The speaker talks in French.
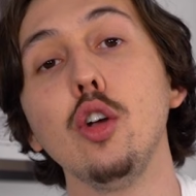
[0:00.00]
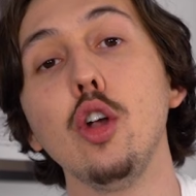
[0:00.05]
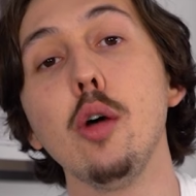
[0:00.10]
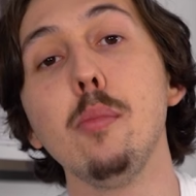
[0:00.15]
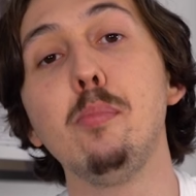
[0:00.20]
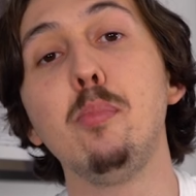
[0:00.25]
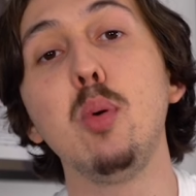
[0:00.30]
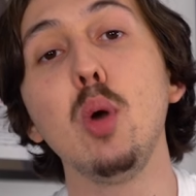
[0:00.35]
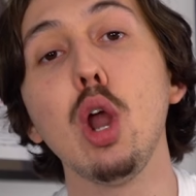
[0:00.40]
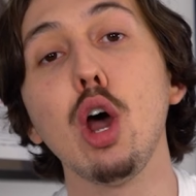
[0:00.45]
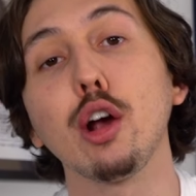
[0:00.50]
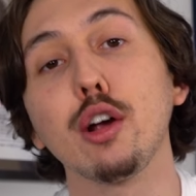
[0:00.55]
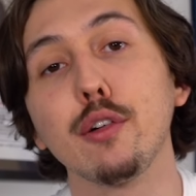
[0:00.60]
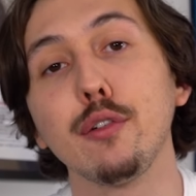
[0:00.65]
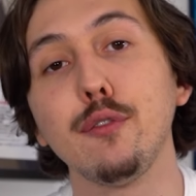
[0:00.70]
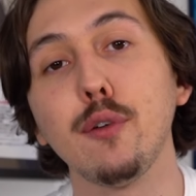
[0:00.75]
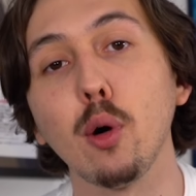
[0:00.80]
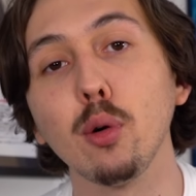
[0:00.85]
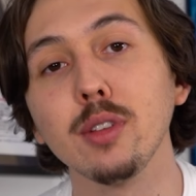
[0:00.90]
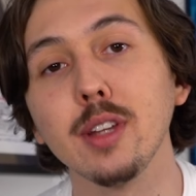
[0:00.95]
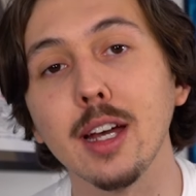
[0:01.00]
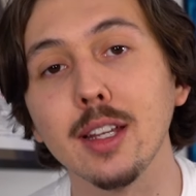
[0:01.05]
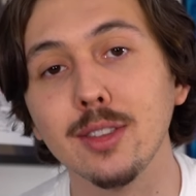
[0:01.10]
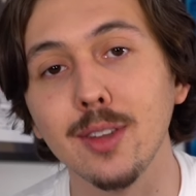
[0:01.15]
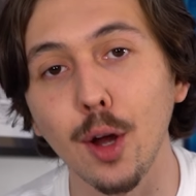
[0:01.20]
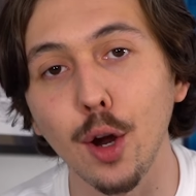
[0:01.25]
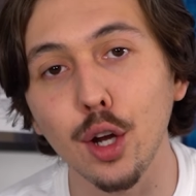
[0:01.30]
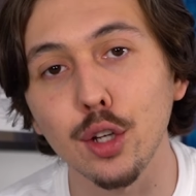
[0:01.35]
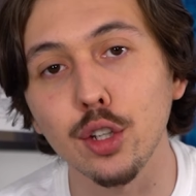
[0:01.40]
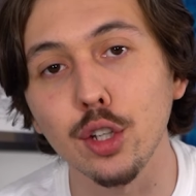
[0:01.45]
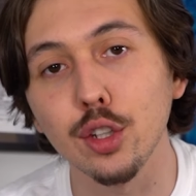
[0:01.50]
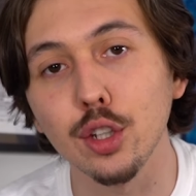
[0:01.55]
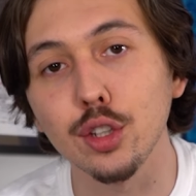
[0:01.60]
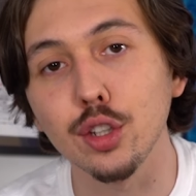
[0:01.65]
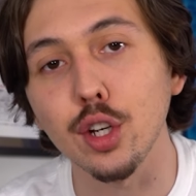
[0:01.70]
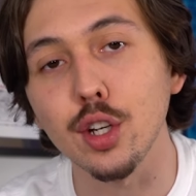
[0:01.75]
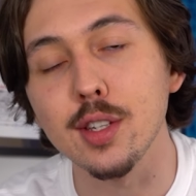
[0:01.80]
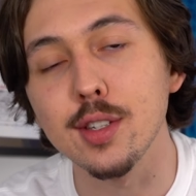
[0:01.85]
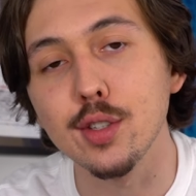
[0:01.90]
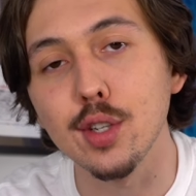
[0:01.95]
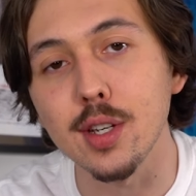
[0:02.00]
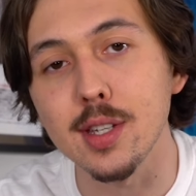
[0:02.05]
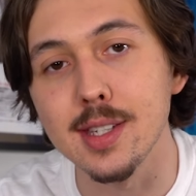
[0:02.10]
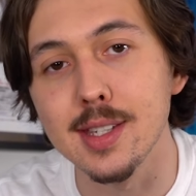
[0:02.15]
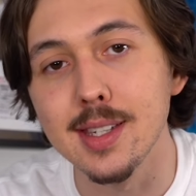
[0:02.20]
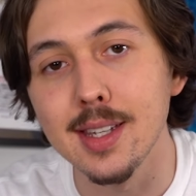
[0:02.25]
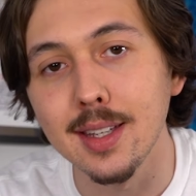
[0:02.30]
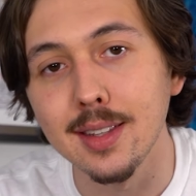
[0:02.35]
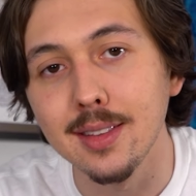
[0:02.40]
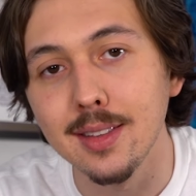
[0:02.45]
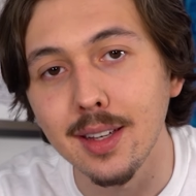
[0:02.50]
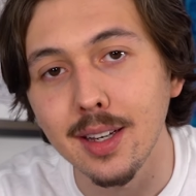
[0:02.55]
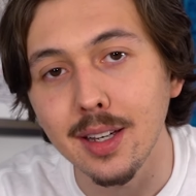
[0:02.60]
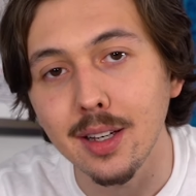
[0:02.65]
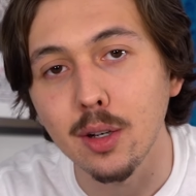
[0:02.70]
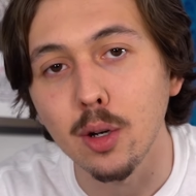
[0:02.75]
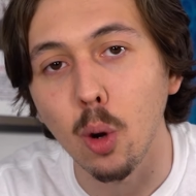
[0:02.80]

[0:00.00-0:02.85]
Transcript: le bloc fondateur de notre société